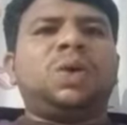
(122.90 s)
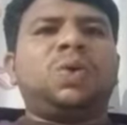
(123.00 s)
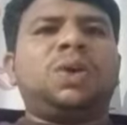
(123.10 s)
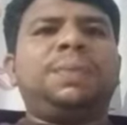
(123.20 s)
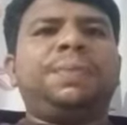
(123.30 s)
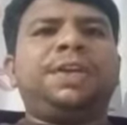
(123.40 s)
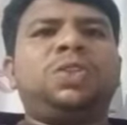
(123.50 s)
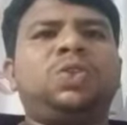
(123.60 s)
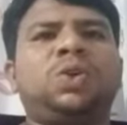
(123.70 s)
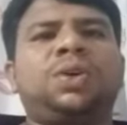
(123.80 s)

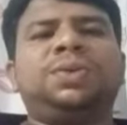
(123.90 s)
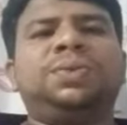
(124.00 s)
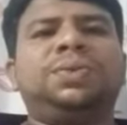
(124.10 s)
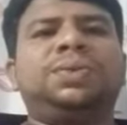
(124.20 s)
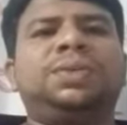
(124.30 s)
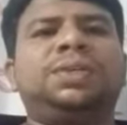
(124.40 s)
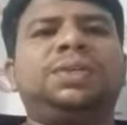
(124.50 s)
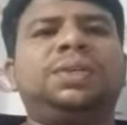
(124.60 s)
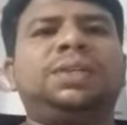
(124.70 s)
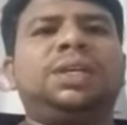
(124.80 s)
రోగపీడితుడొకడు
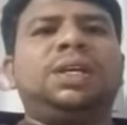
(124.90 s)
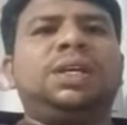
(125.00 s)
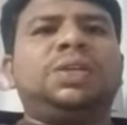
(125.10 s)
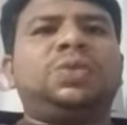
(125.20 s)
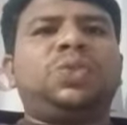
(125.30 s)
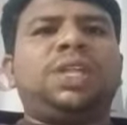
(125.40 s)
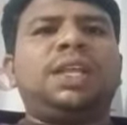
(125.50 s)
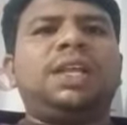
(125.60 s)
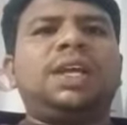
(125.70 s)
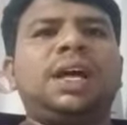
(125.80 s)

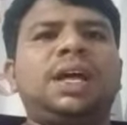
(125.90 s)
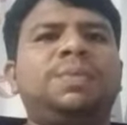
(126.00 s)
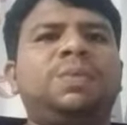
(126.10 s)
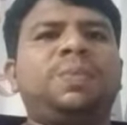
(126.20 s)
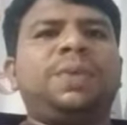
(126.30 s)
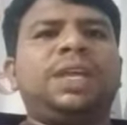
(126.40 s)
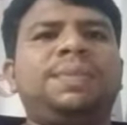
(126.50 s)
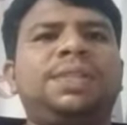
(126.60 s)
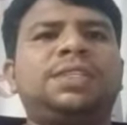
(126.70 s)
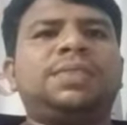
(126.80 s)
సుదీర్ఘ ముప్పై
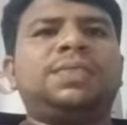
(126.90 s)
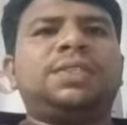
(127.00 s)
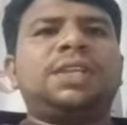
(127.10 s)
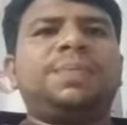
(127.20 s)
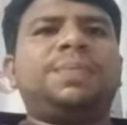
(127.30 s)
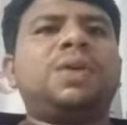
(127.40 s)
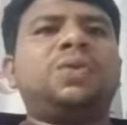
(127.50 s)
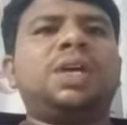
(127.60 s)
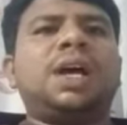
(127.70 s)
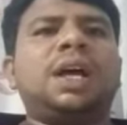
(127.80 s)
ఎనిమిది సంవత్సరాల
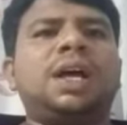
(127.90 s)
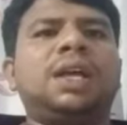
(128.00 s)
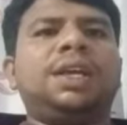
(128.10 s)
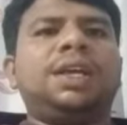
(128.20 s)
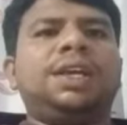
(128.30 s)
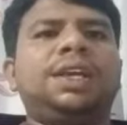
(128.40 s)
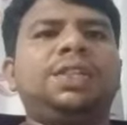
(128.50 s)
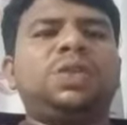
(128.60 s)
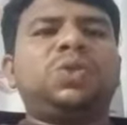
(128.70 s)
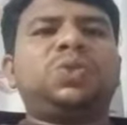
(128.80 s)
పాటుగా
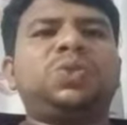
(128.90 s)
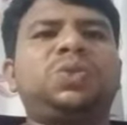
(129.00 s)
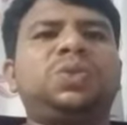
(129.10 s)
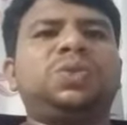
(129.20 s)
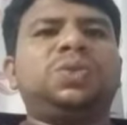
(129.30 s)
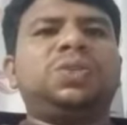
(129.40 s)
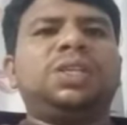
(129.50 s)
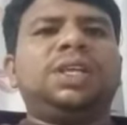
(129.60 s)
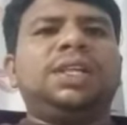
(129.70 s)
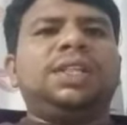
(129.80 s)
ఎదురు చూస్తూ
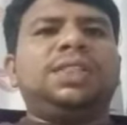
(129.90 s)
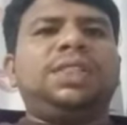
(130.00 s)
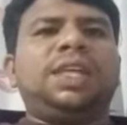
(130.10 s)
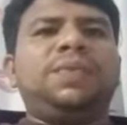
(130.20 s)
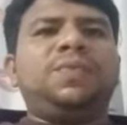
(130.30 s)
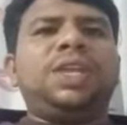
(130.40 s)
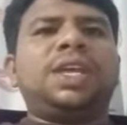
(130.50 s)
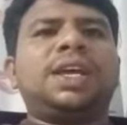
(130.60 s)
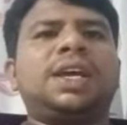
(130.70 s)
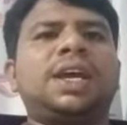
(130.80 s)
దేవుని
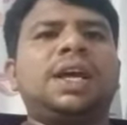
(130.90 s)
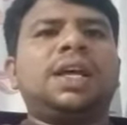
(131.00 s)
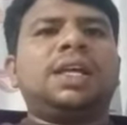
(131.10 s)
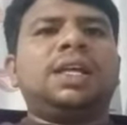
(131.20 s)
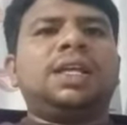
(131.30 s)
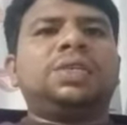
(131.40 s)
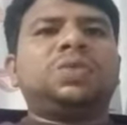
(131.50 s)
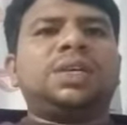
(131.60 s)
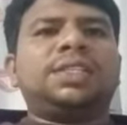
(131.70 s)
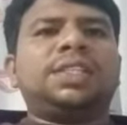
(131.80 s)
యొక్క
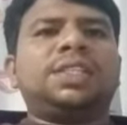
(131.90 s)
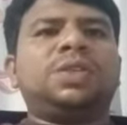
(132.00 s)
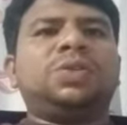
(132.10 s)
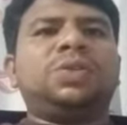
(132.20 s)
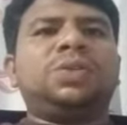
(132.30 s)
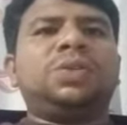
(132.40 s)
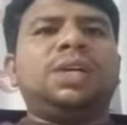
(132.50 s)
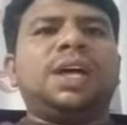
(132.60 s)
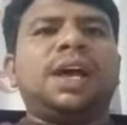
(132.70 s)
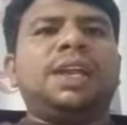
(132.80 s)
స్వస్థతను
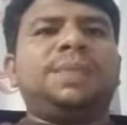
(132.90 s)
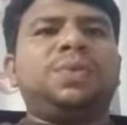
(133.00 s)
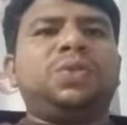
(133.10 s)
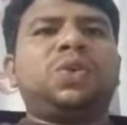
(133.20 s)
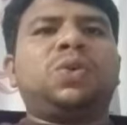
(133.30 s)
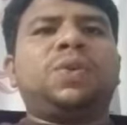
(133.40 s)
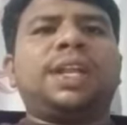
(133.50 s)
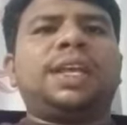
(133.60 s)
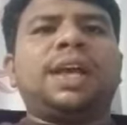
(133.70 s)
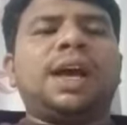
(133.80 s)
ఆయన
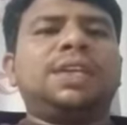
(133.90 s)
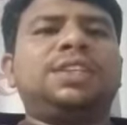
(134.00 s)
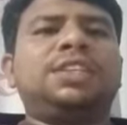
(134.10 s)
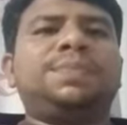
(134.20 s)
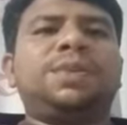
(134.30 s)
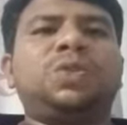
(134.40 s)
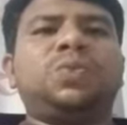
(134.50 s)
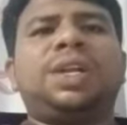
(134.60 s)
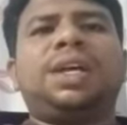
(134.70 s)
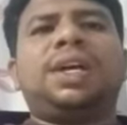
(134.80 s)
పొందుకోవడానికి ఆశపడుతూ
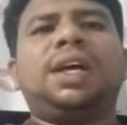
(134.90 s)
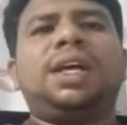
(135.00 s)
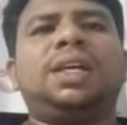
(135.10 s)
ఉండగా